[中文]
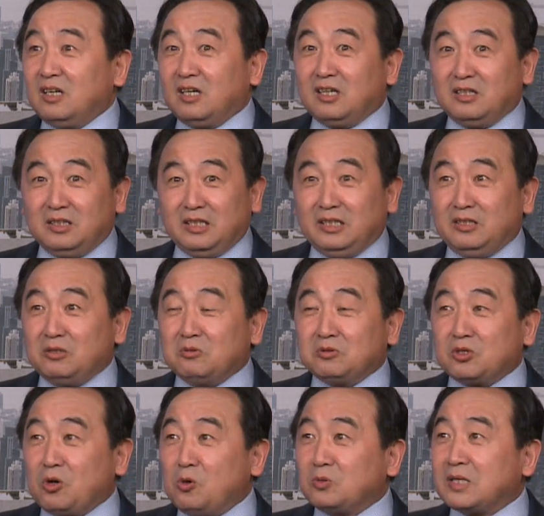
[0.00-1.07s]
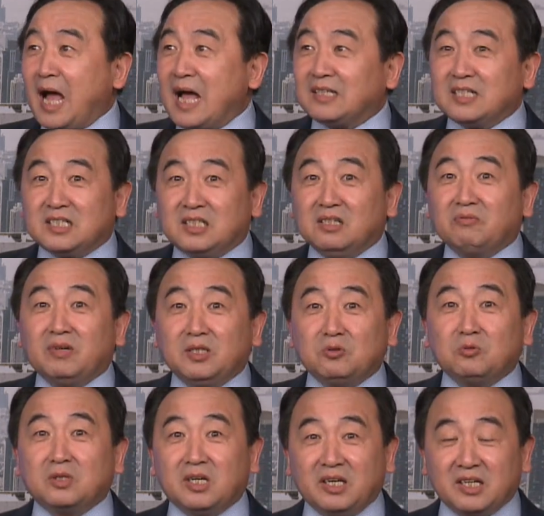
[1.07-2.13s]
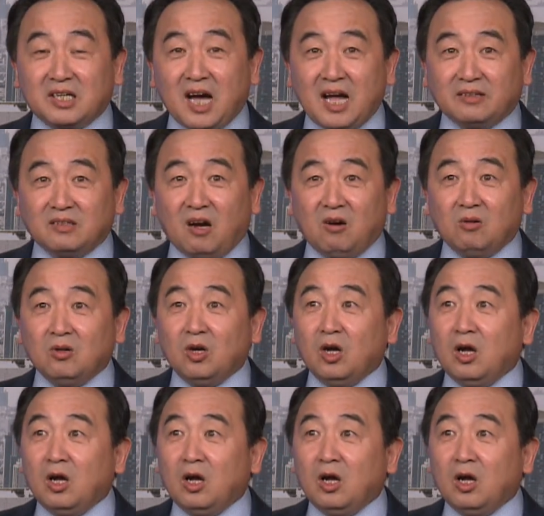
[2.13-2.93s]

呃，你就从他的行为中可以看到，